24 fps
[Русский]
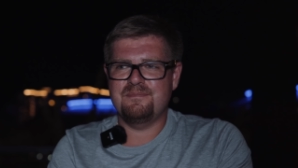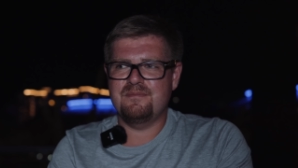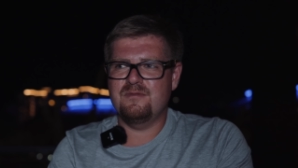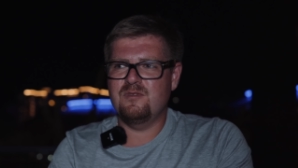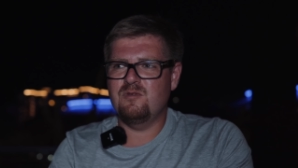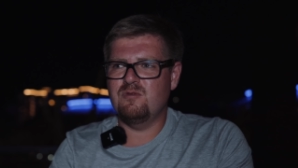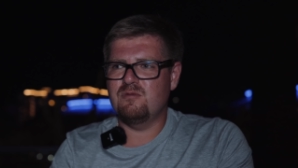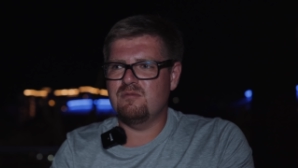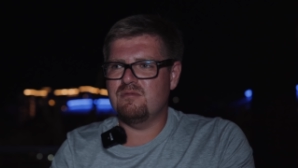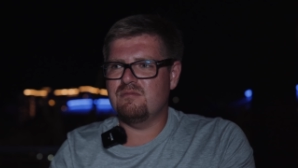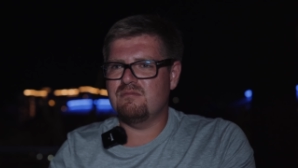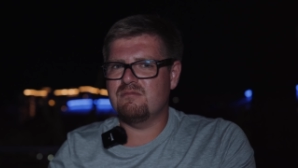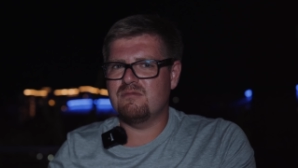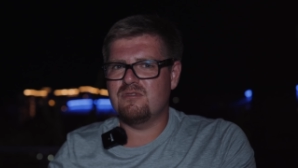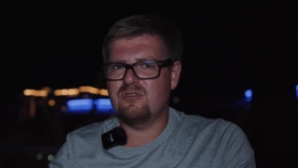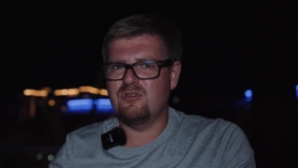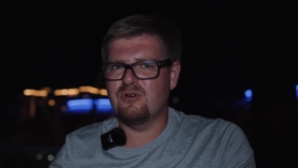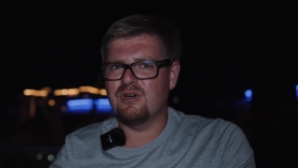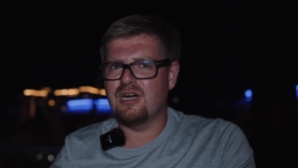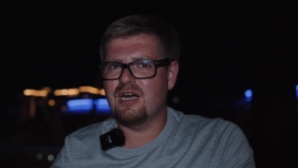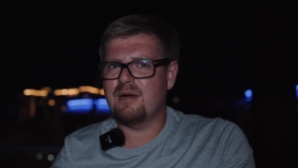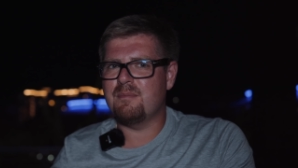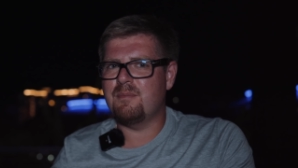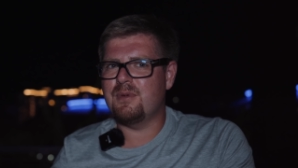Ну,
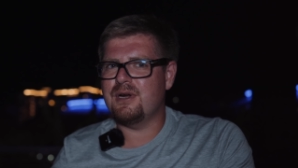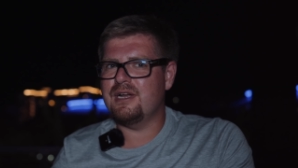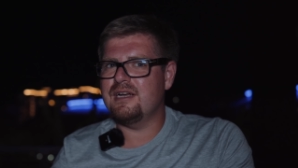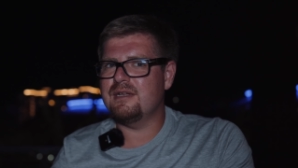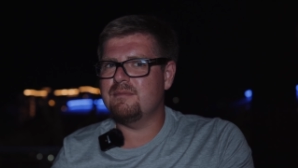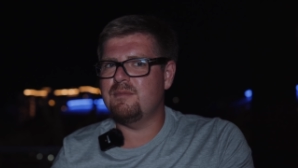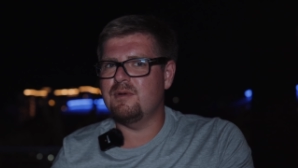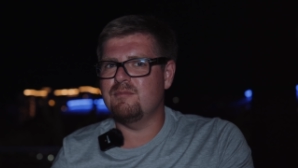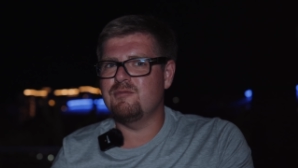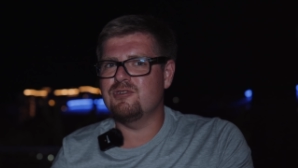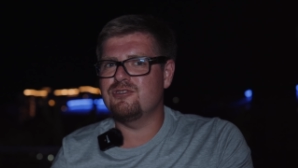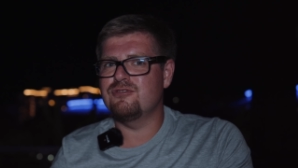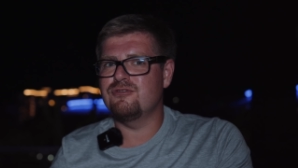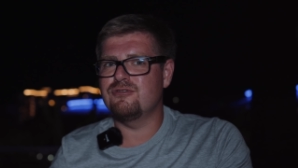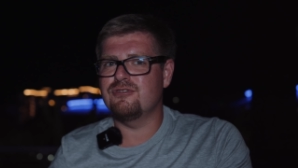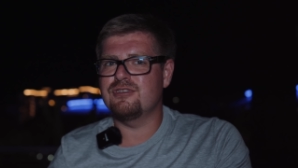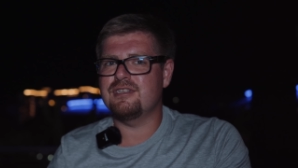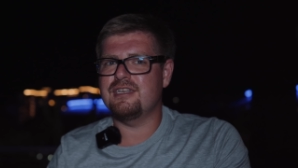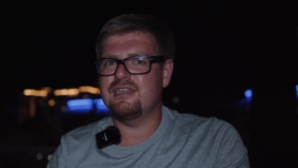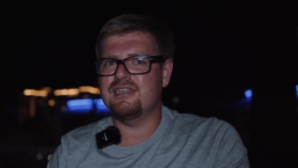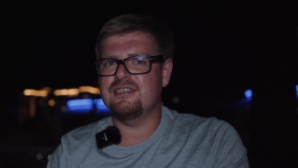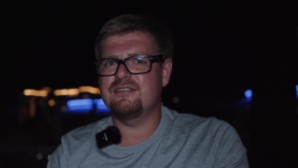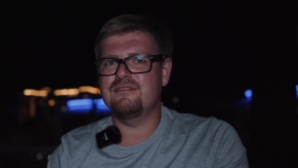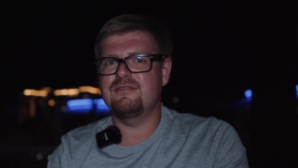то, как проект по
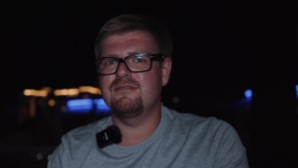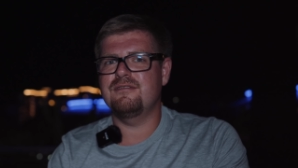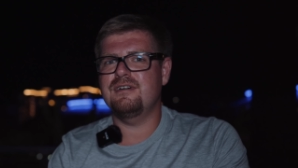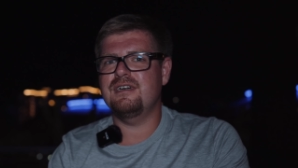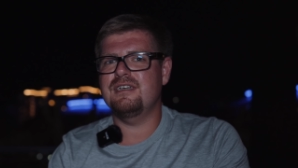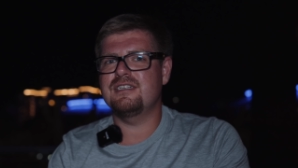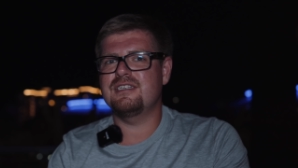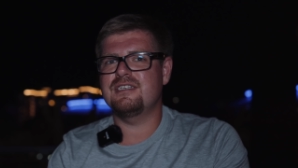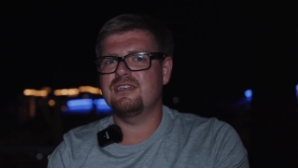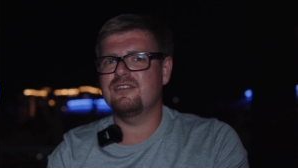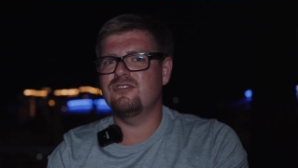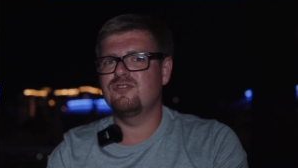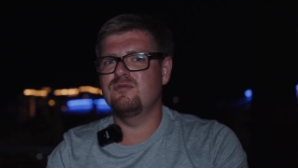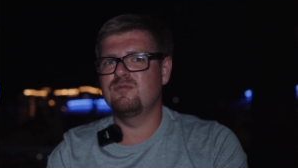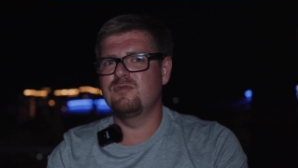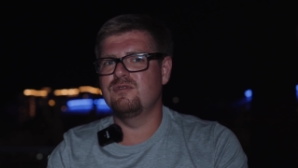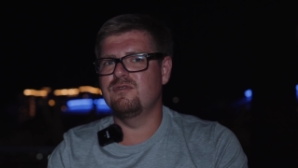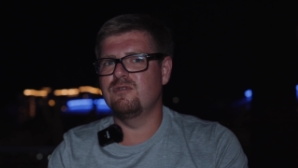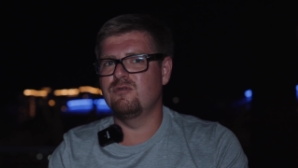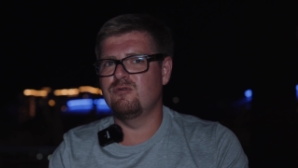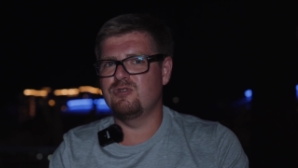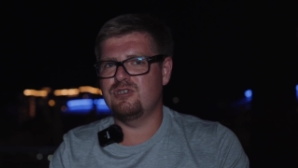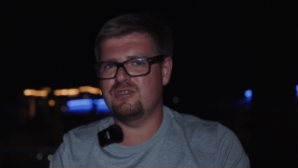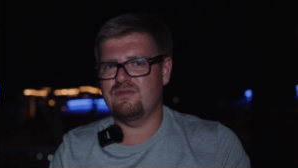международке развивается, я
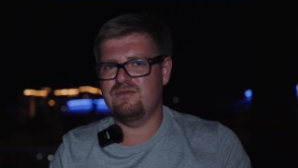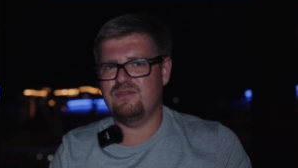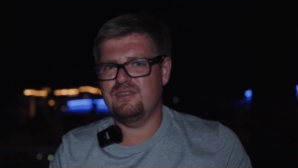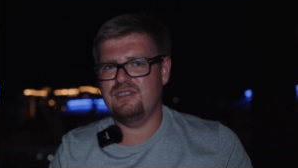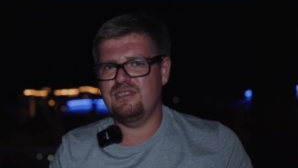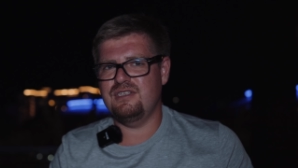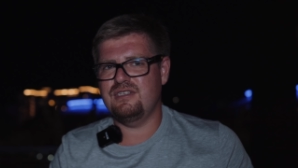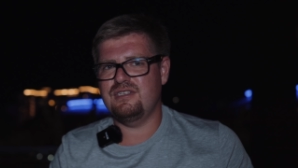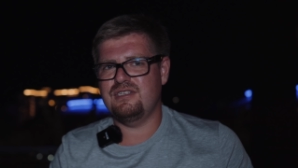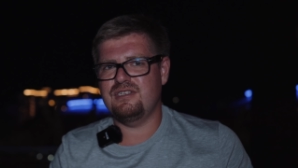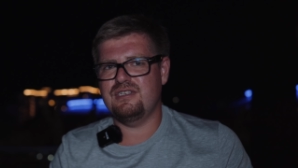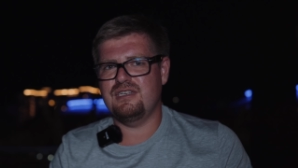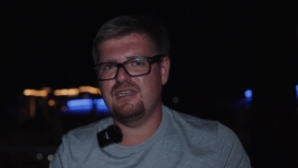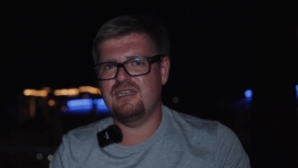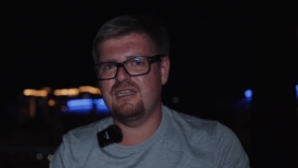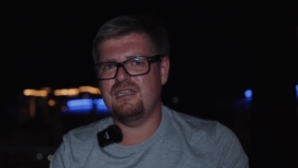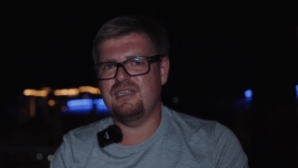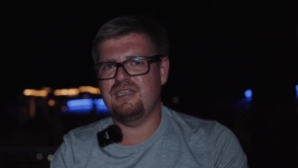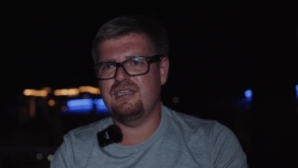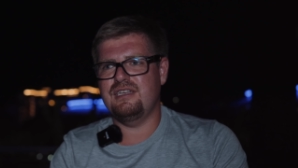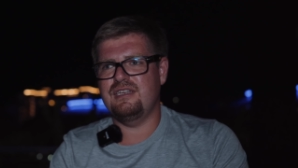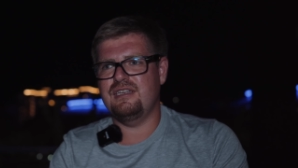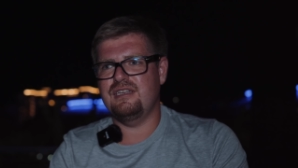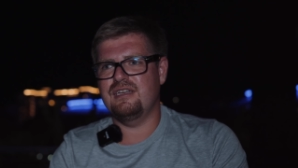думаю, вы уже видите,
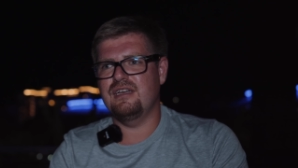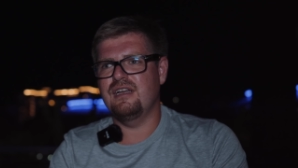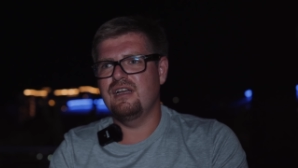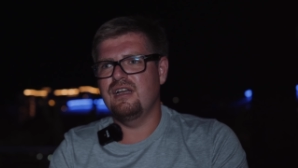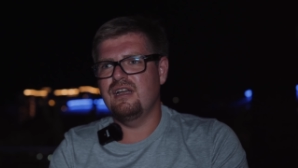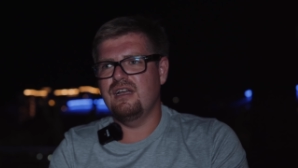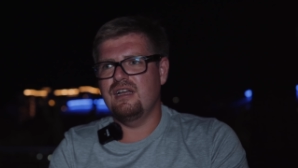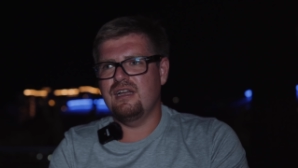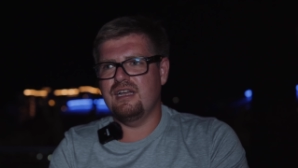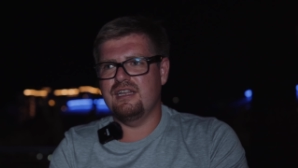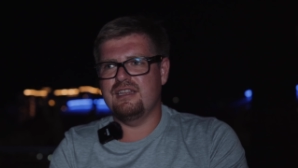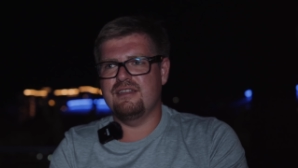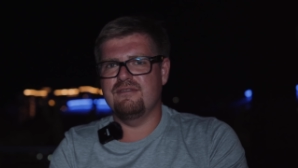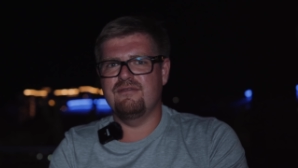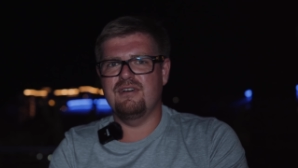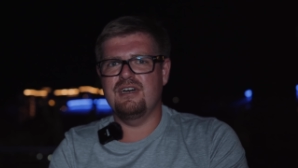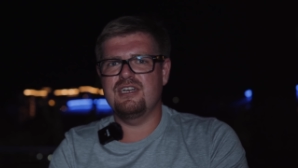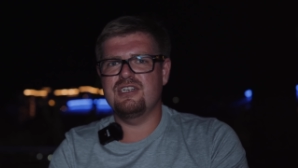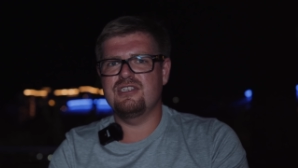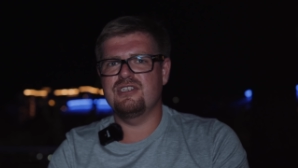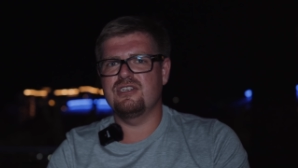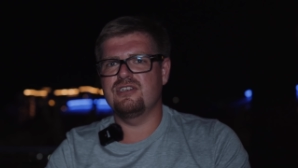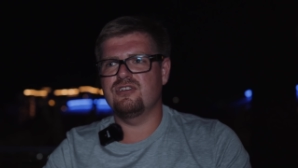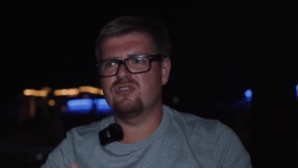и это
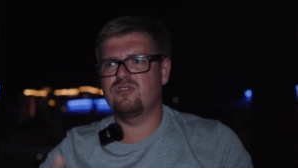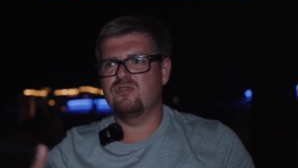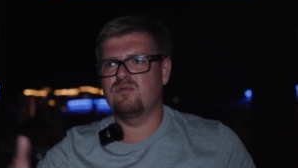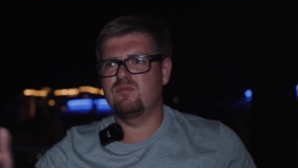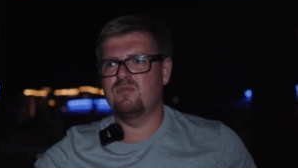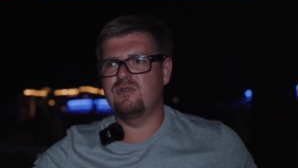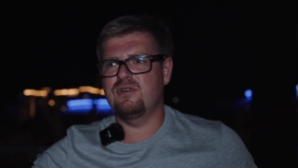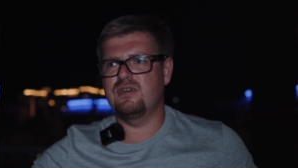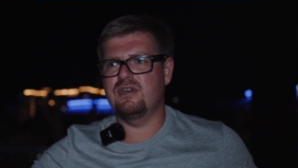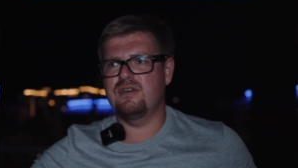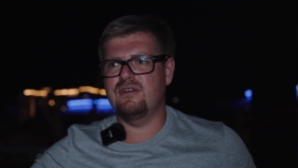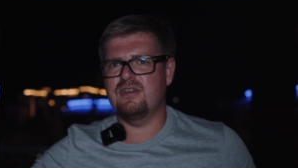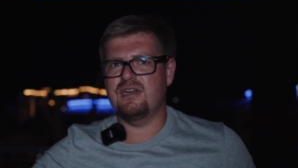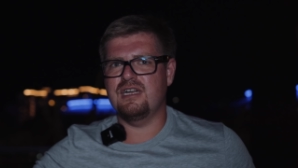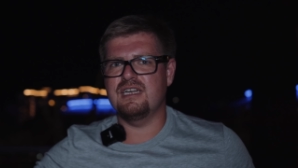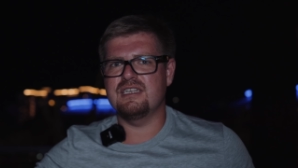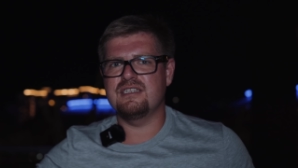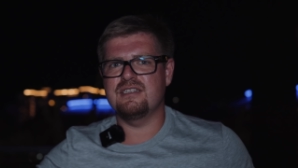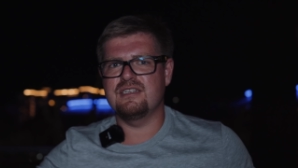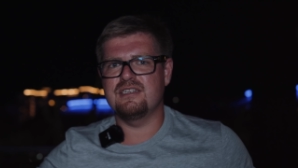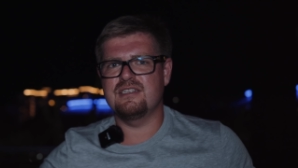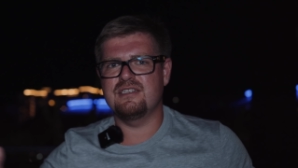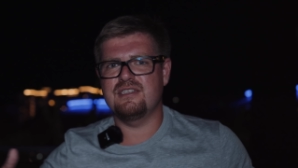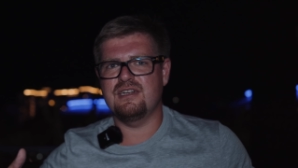важно, чтобы
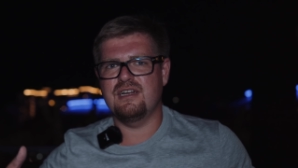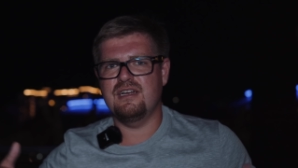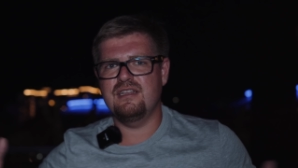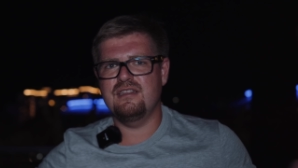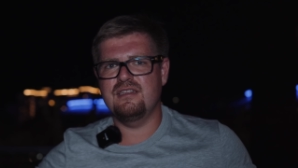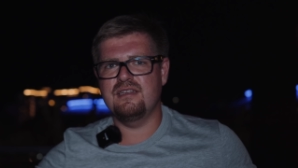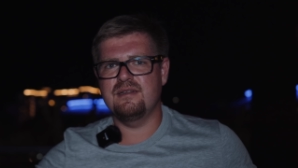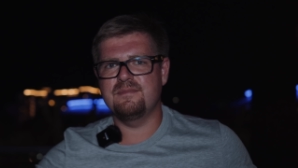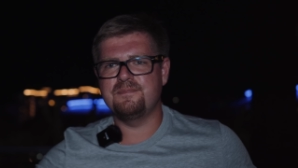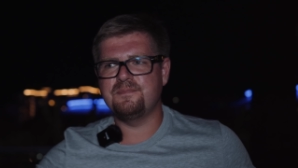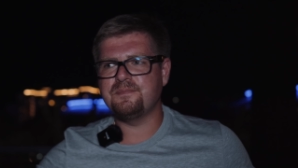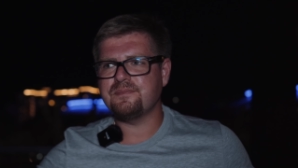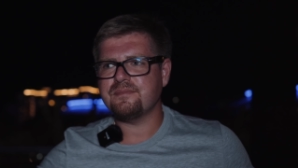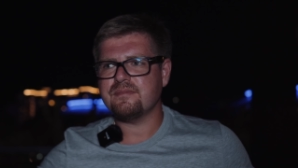разные страны